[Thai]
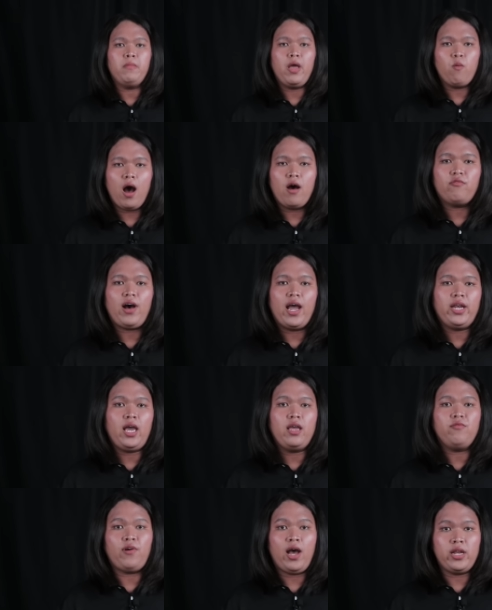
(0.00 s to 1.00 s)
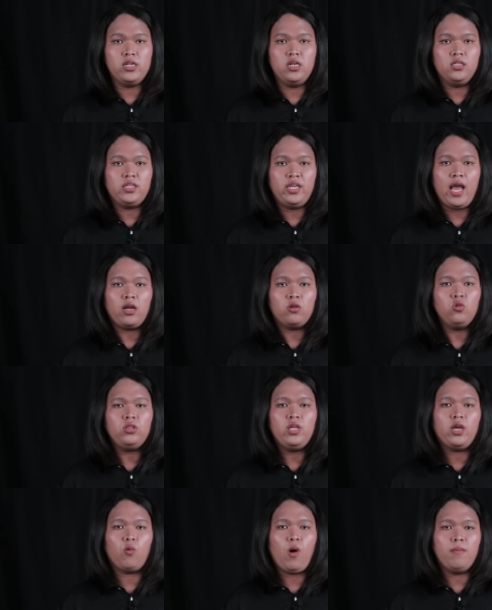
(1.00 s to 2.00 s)
ไม่ว่าฝ่ายใดฝ่ายหนึ่งจะอยากยุ
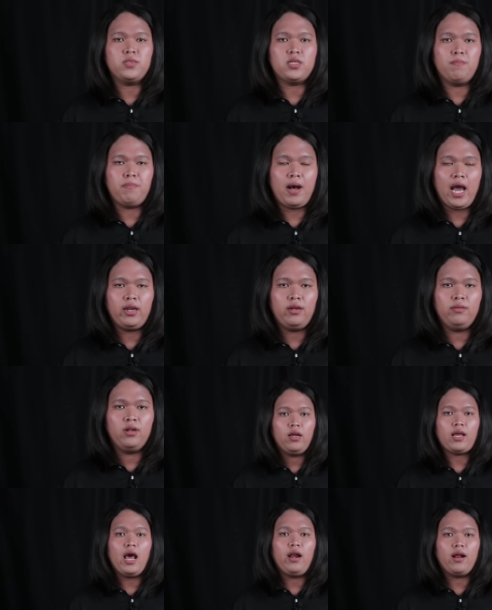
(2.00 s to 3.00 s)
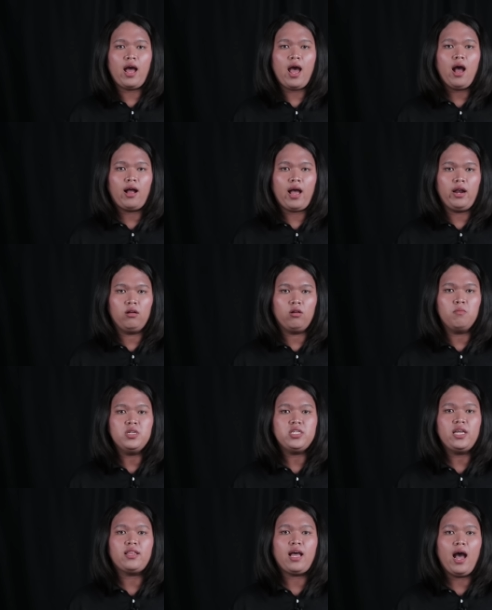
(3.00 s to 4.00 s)
ติความสัมพันธ์ การฆ่ากันก็
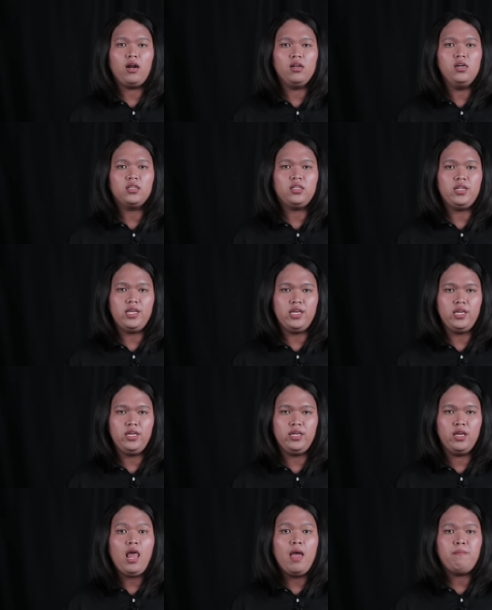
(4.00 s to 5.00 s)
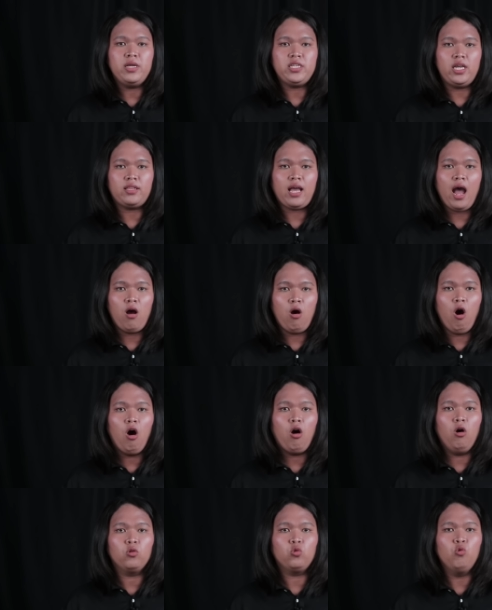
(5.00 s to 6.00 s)
ไม่ใช่ทางเลือกที่ดี และไม่ใช่ทางออ
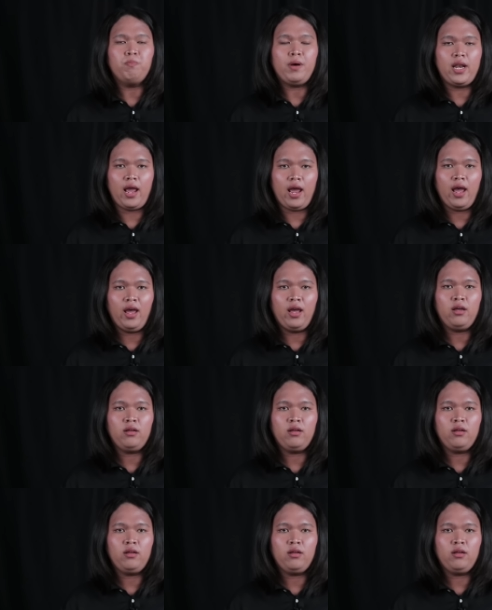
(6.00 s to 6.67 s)
กของทุกปัญหา